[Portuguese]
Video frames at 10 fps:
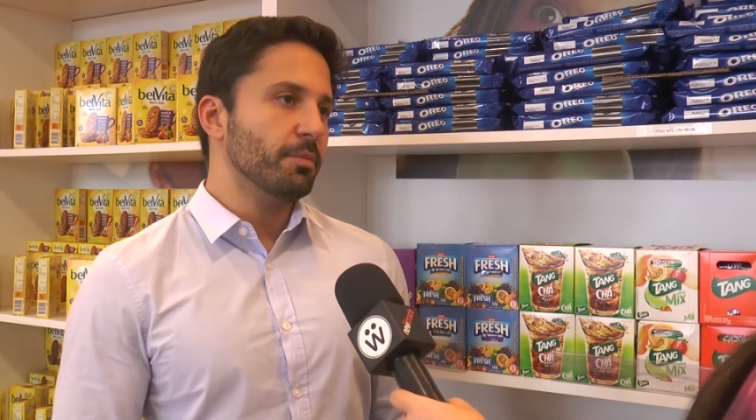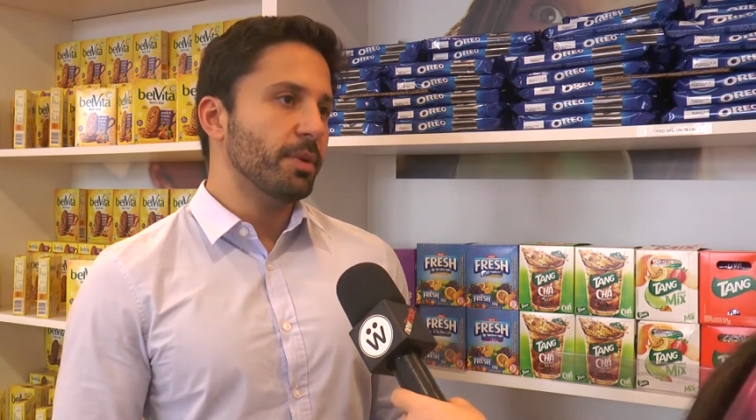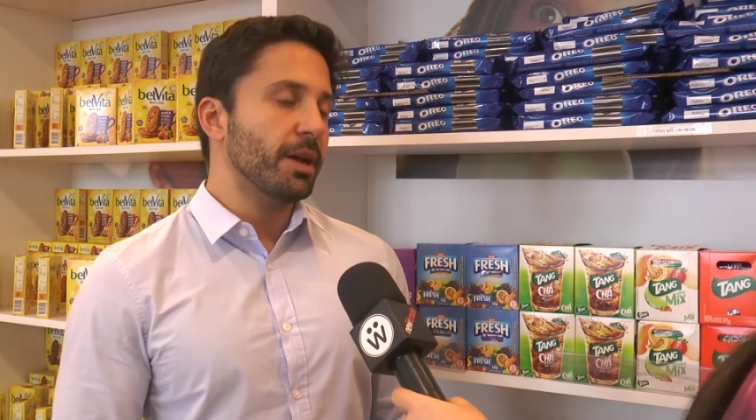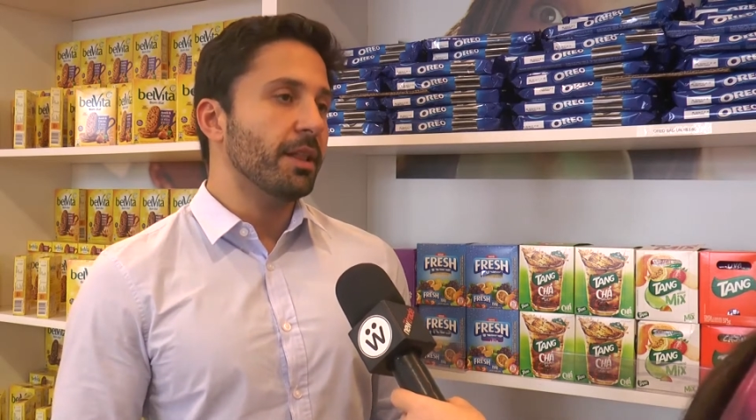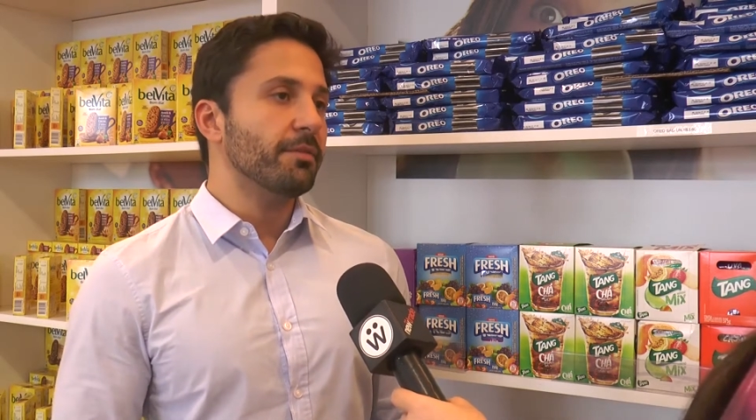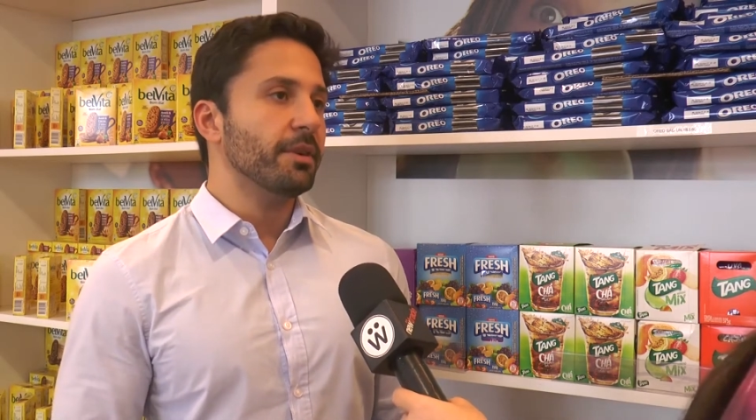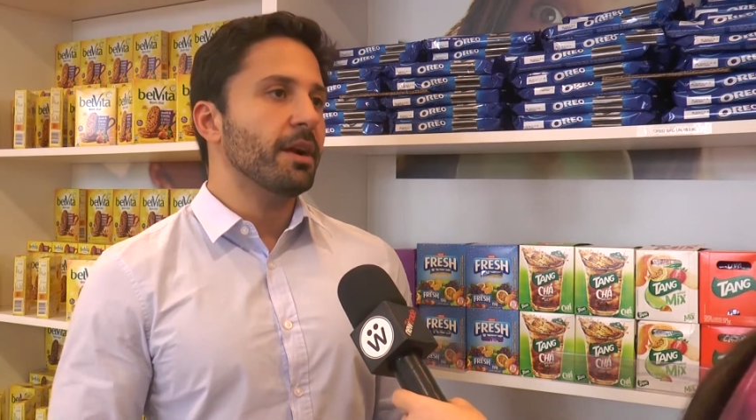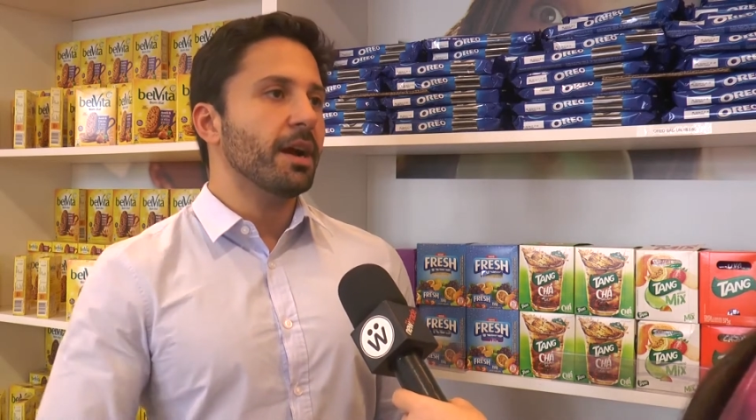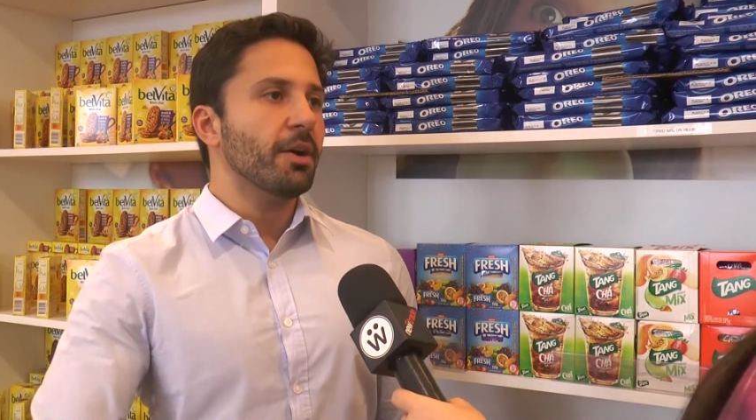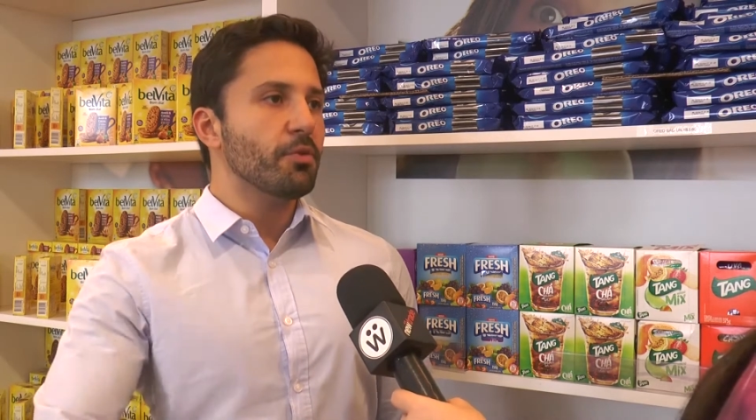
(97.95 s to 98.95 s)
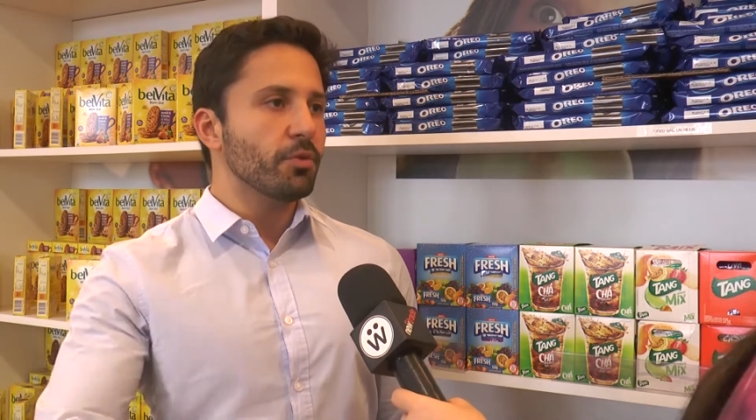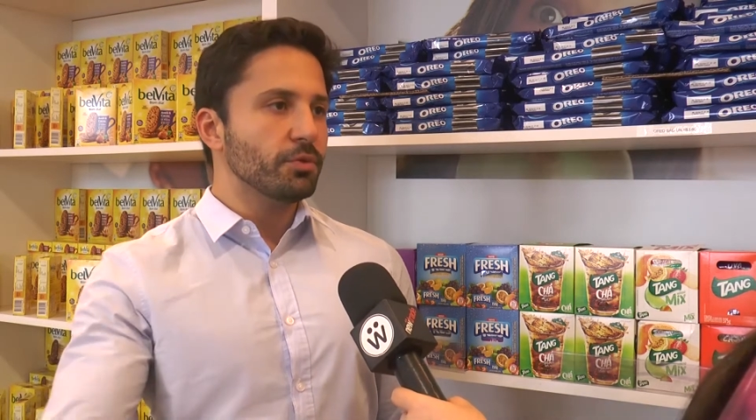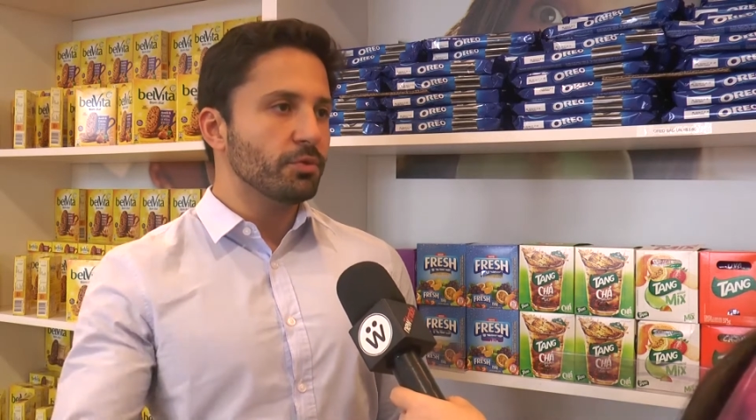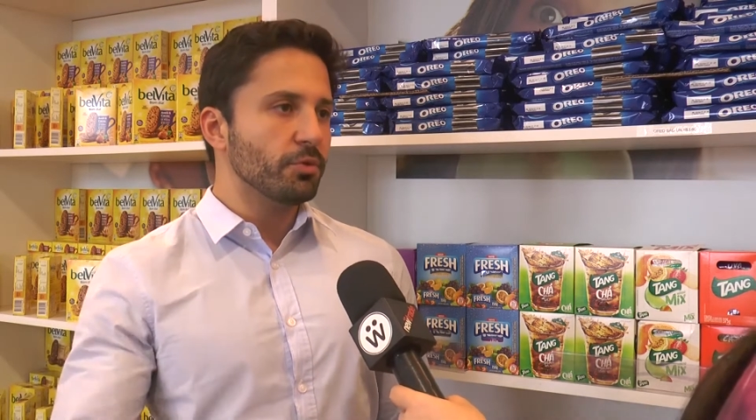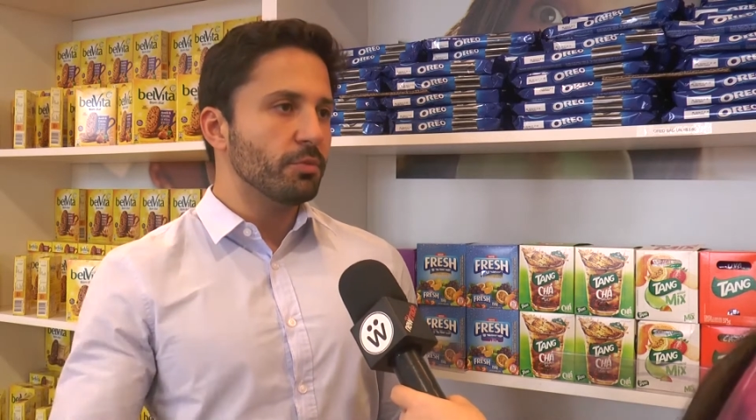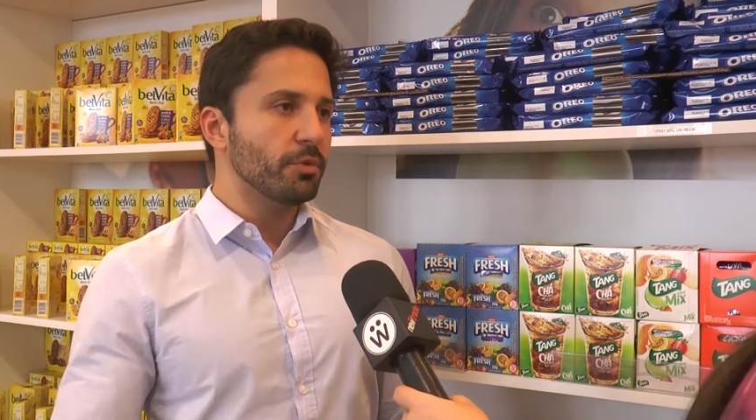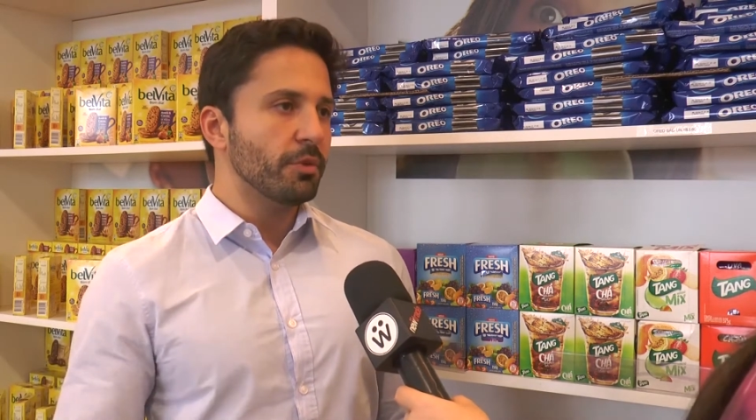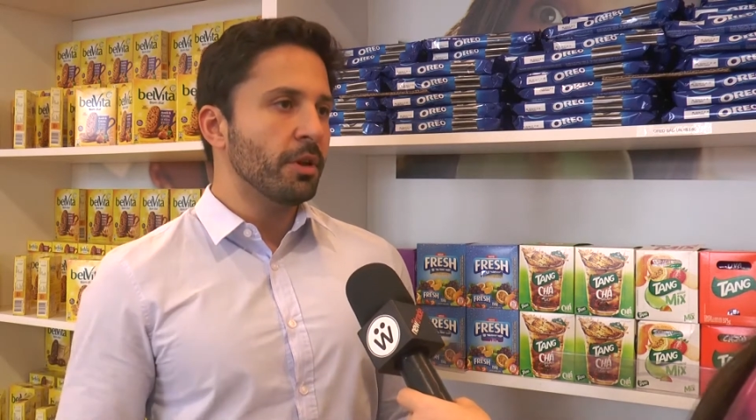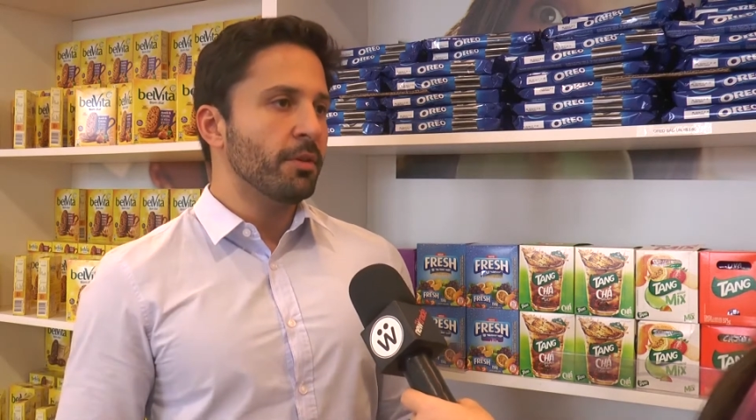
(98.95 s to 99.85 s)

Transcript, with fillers: para alavancar o consumo,